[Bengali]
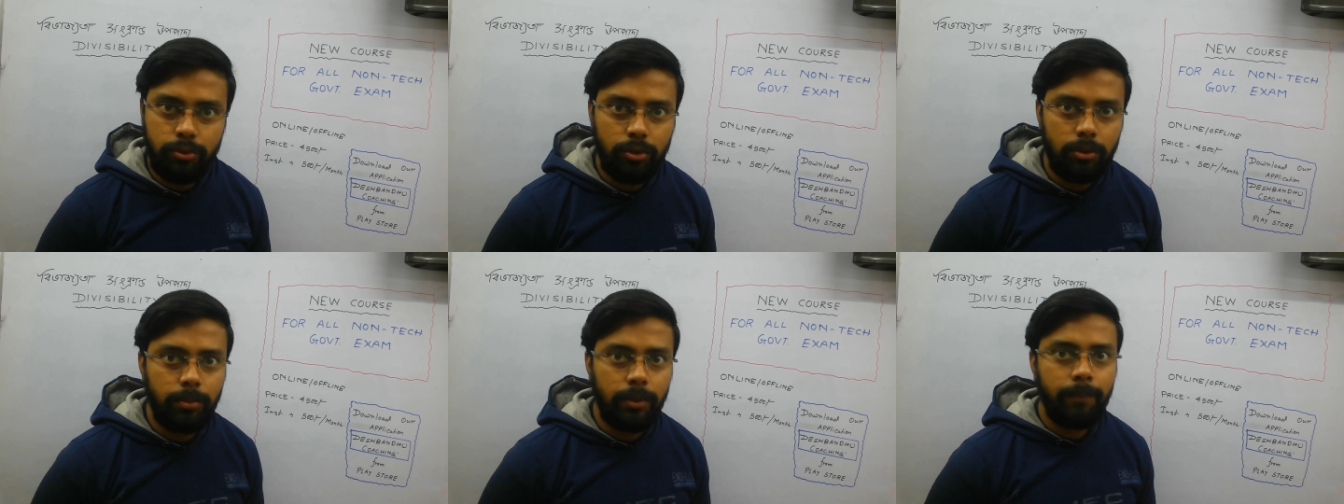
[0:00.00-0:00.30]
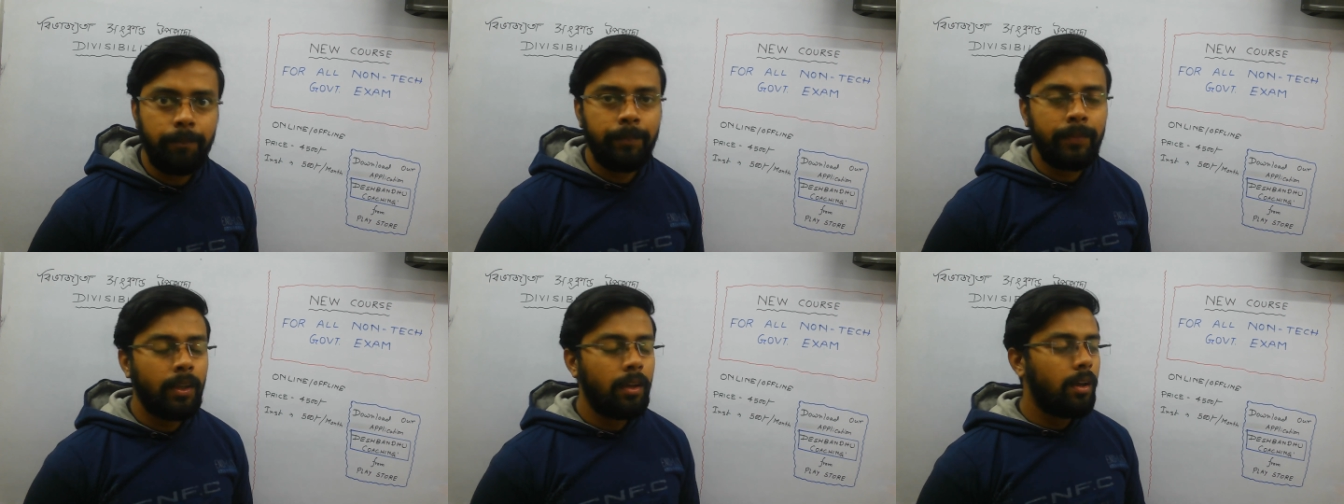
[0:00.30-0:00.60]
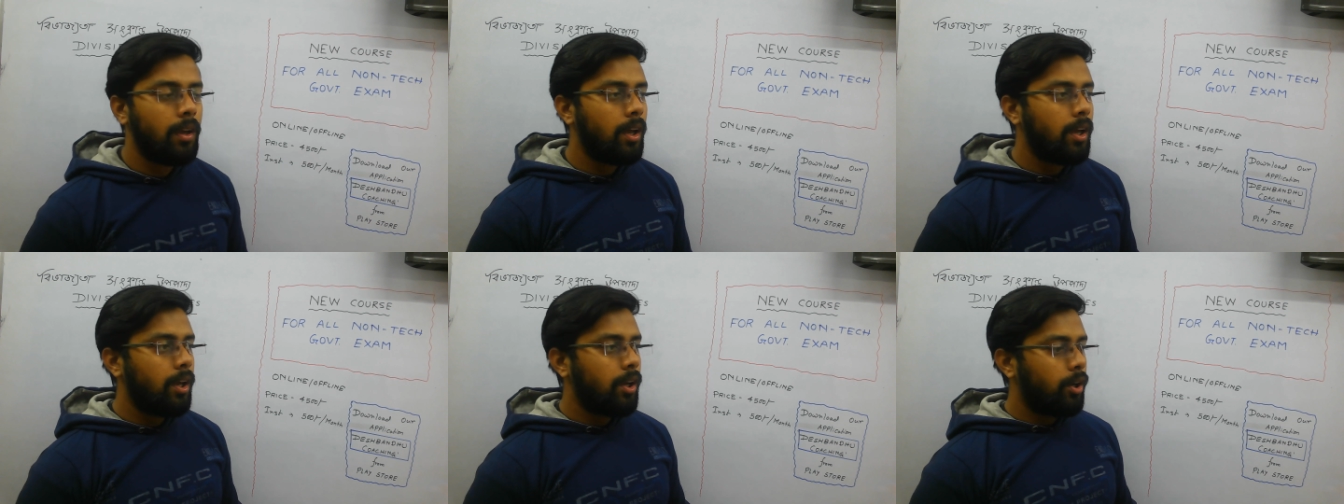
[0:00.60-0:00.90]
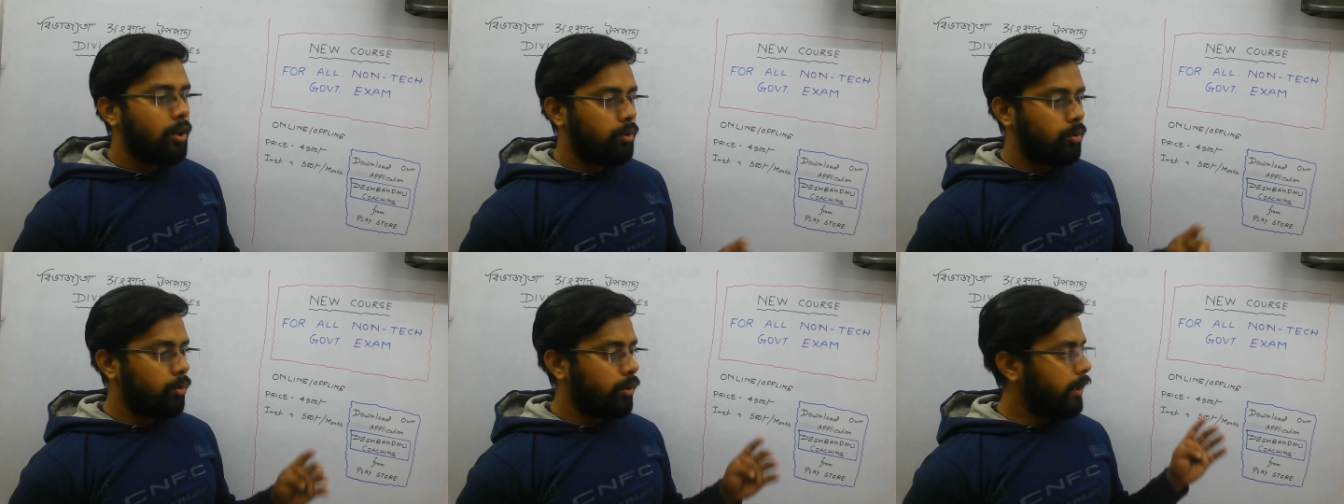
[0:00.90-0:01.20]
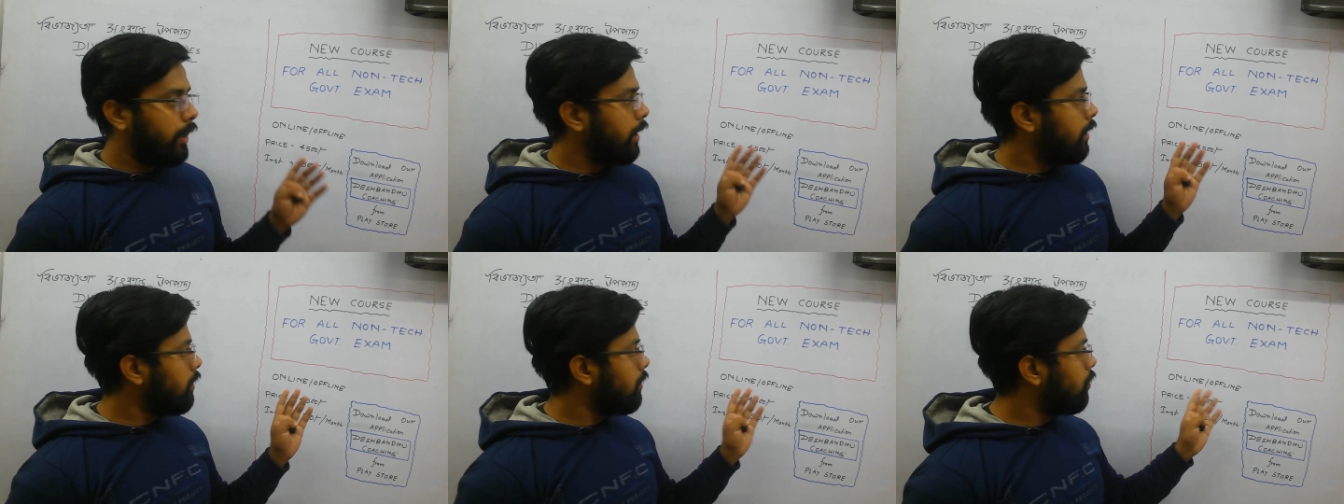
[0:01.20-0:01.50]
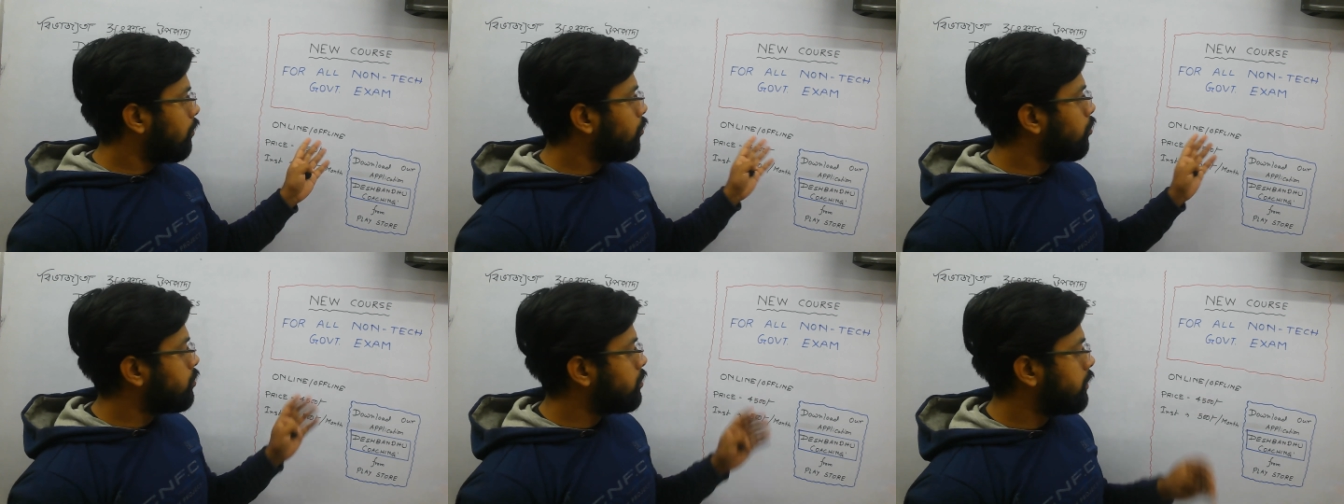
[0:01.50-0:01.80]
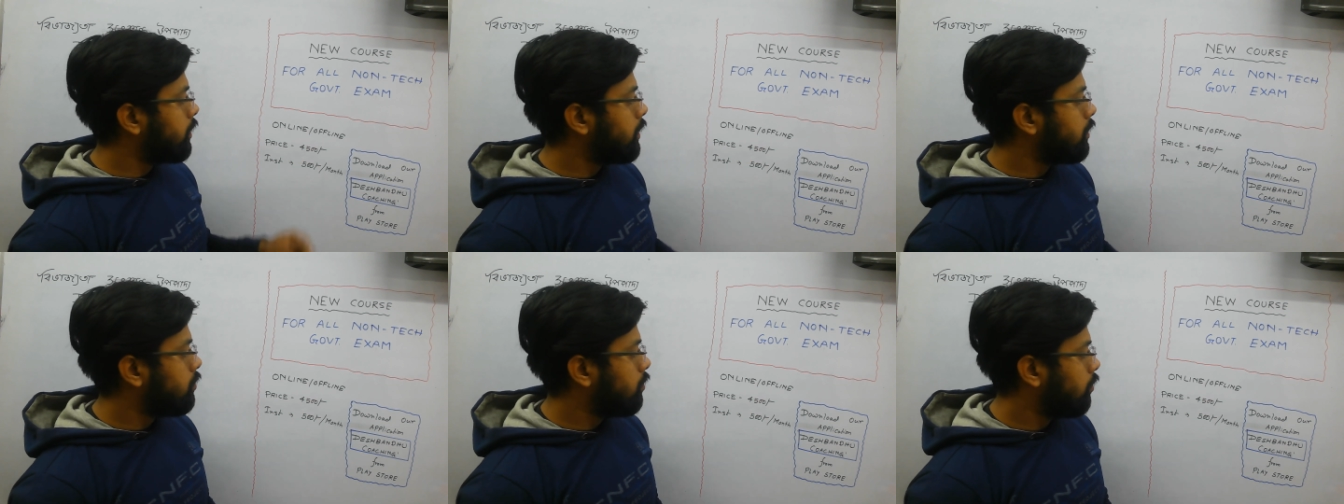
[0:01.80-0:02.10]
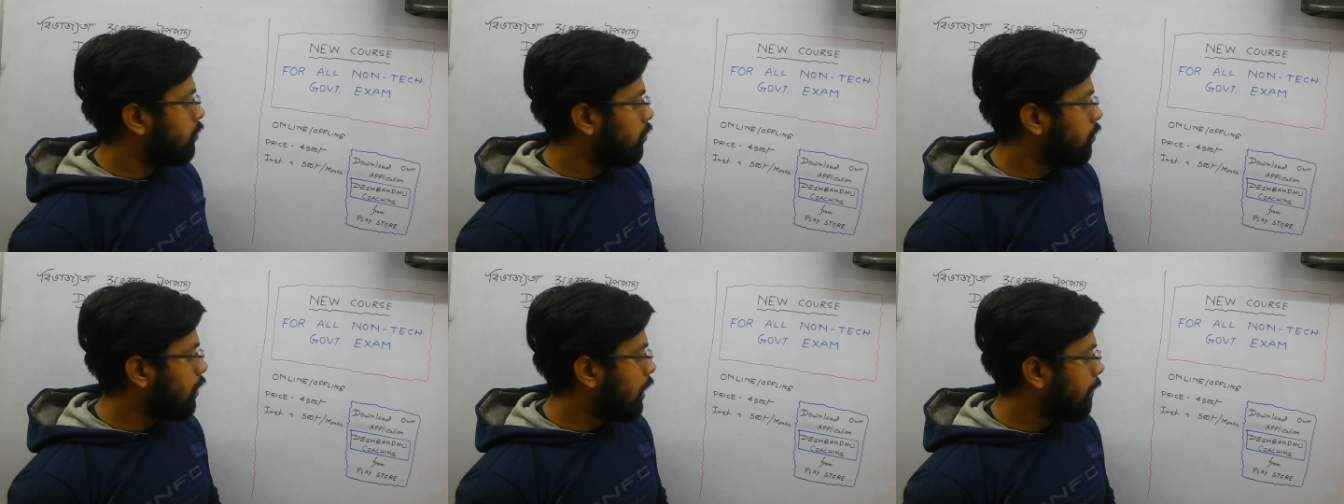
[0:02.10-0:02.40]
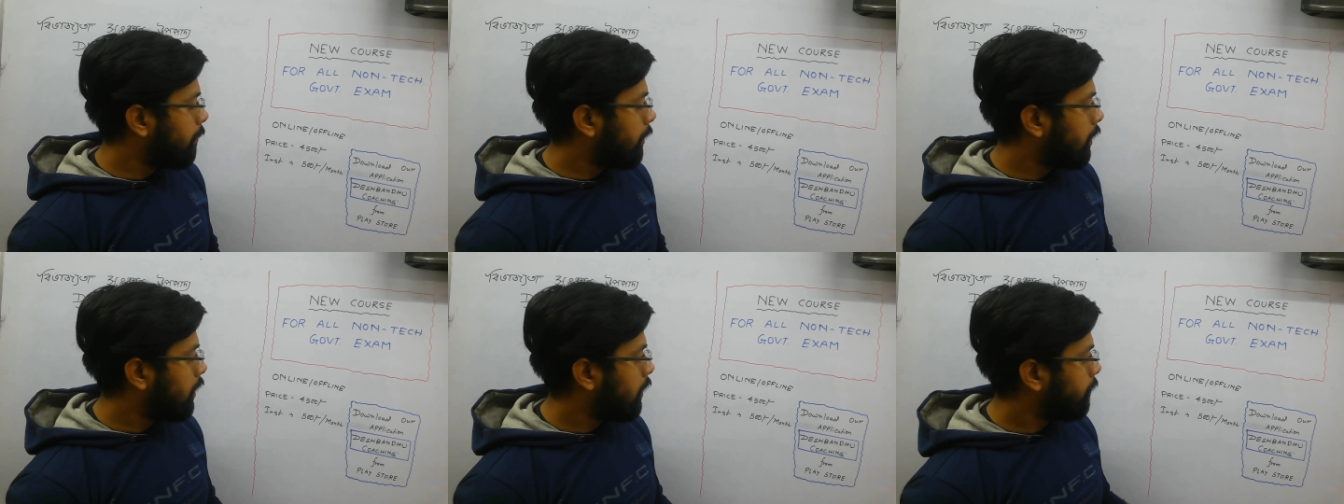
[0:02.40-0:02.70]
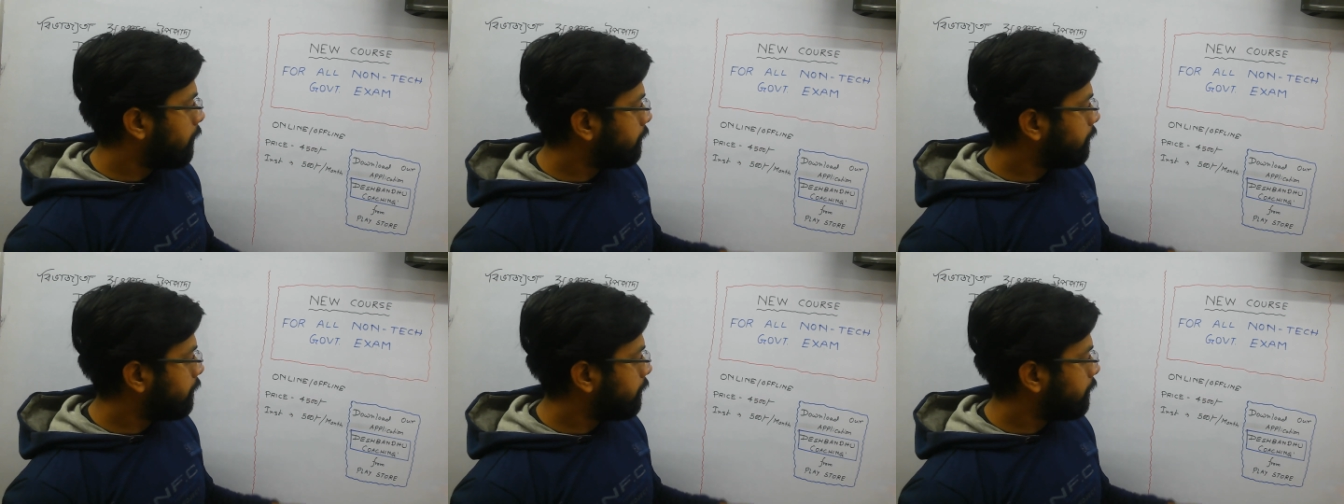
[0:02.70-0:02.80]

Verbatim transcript: চলবে তো এই কোর্সের জন্য আমরা